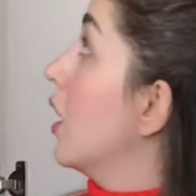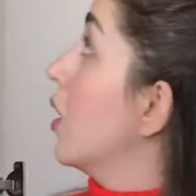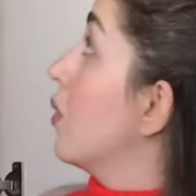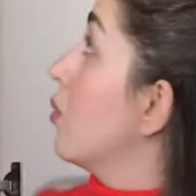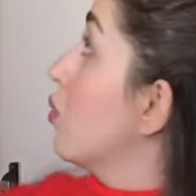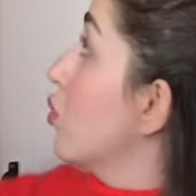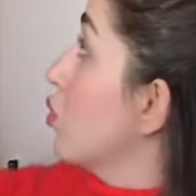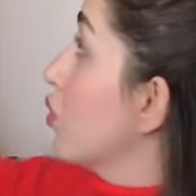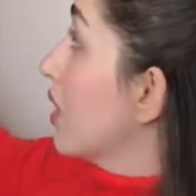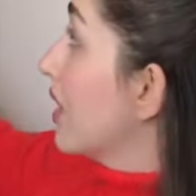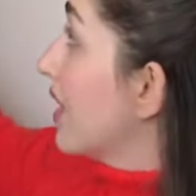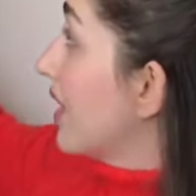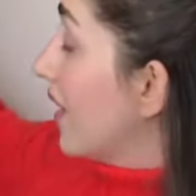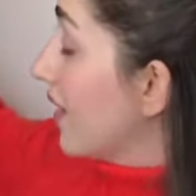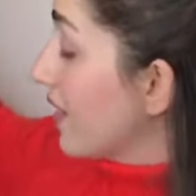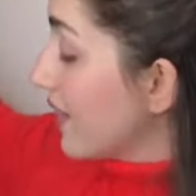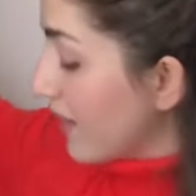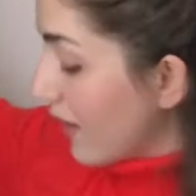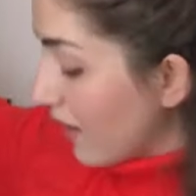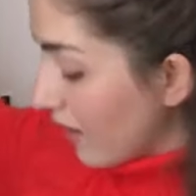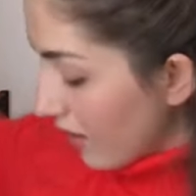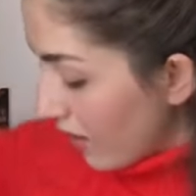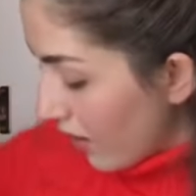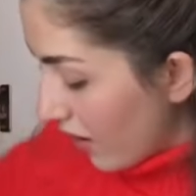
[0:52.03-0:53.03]
Burada
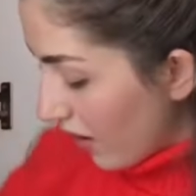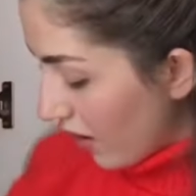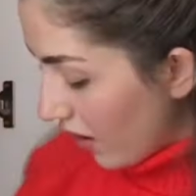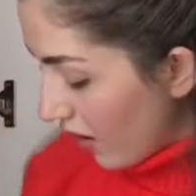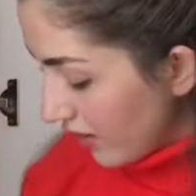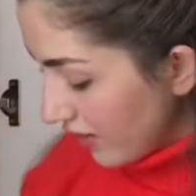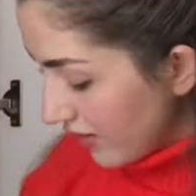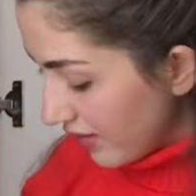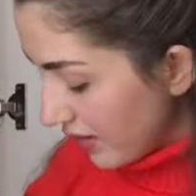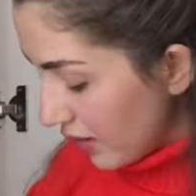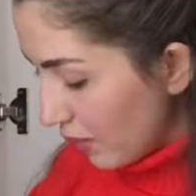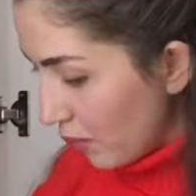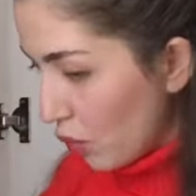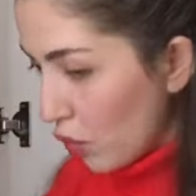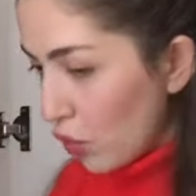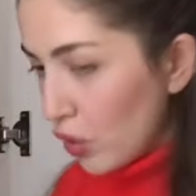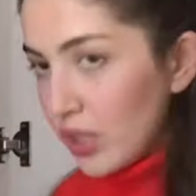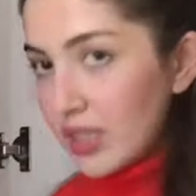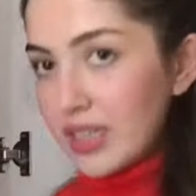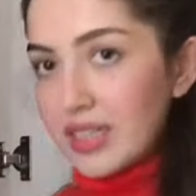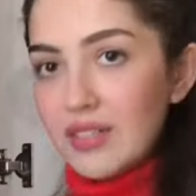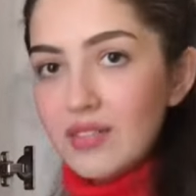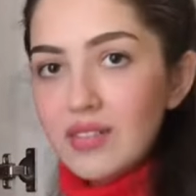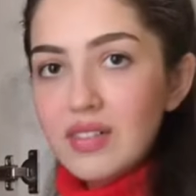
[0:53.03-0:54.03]
kazaklar altta
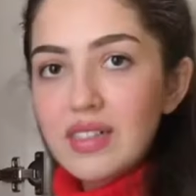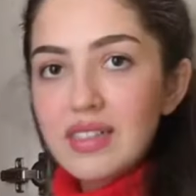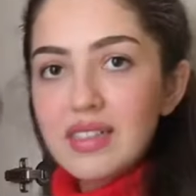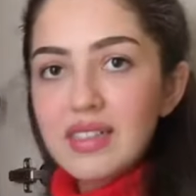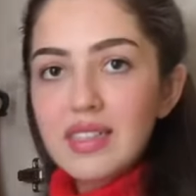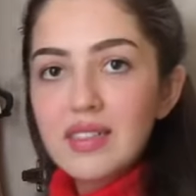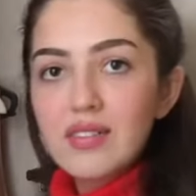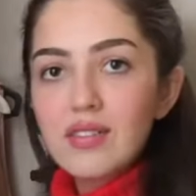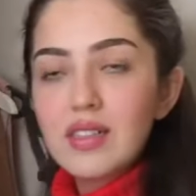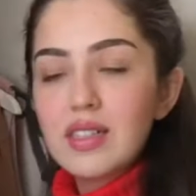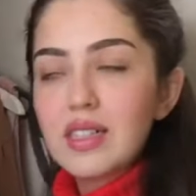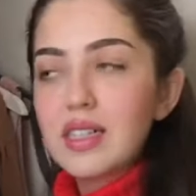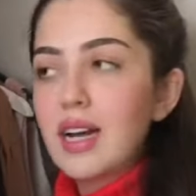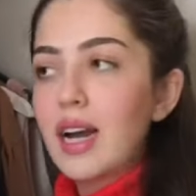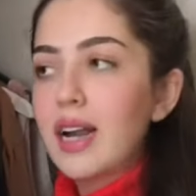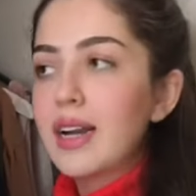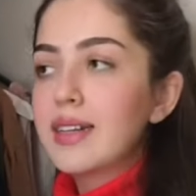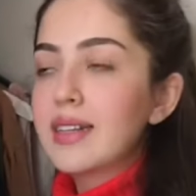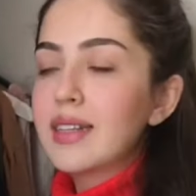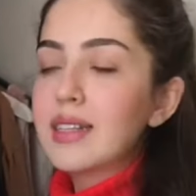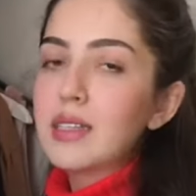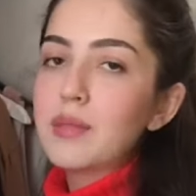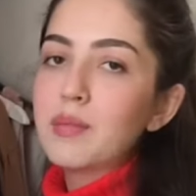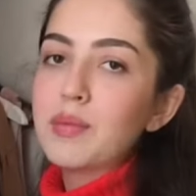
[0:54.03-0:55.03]
böyle ıvır zıvırlar.
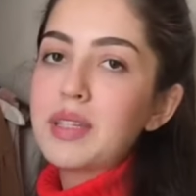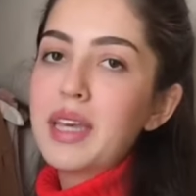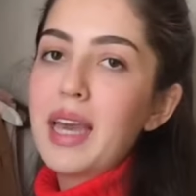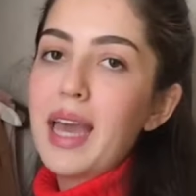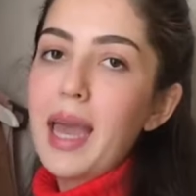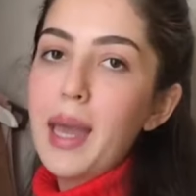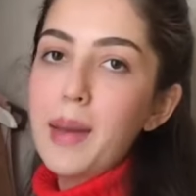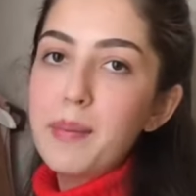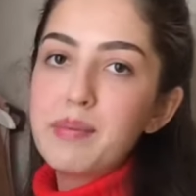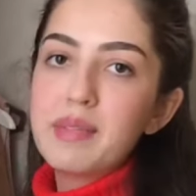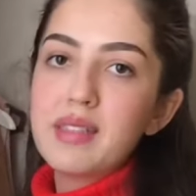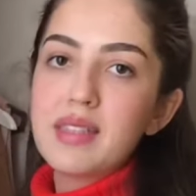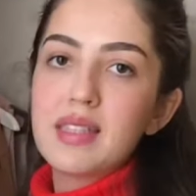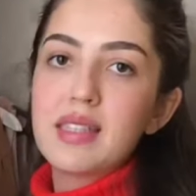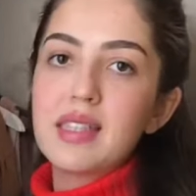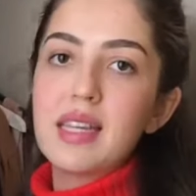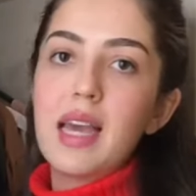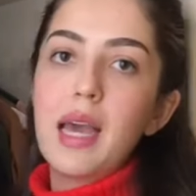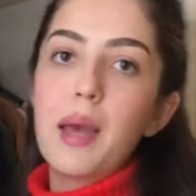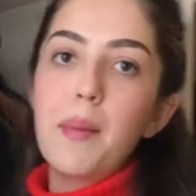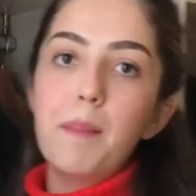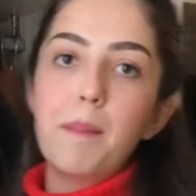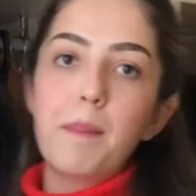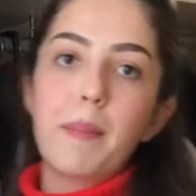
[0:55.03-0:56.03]
Dedim ki hepsini
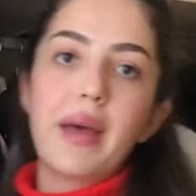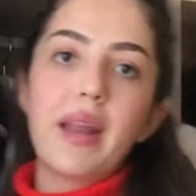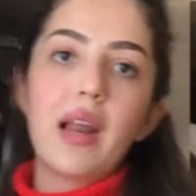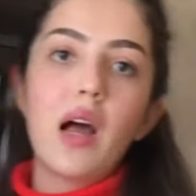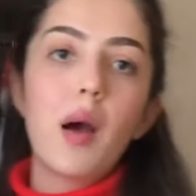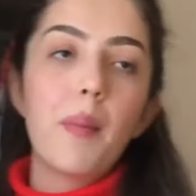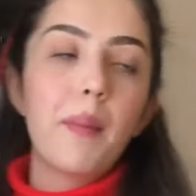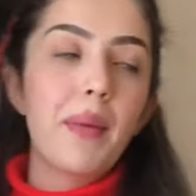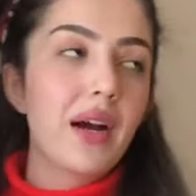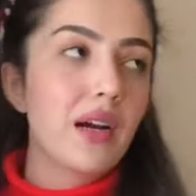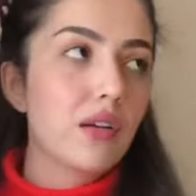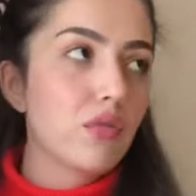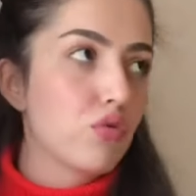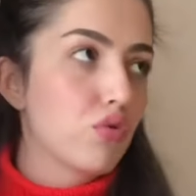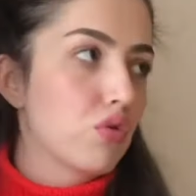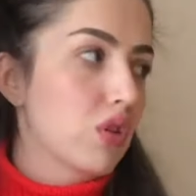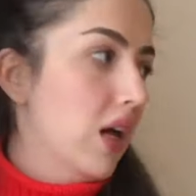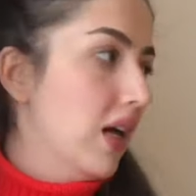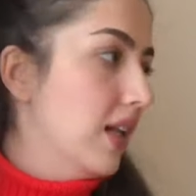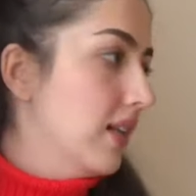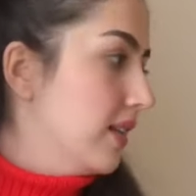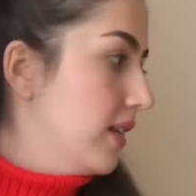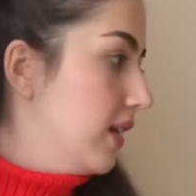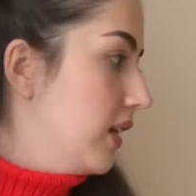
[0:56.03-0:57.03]
hep beraber
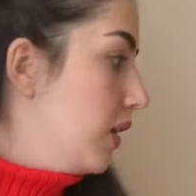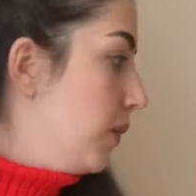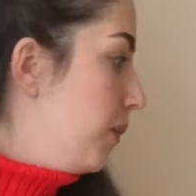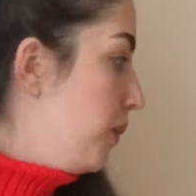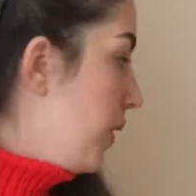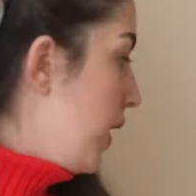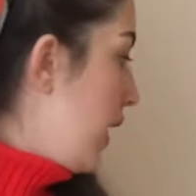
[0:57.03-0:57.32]
düzeltelim.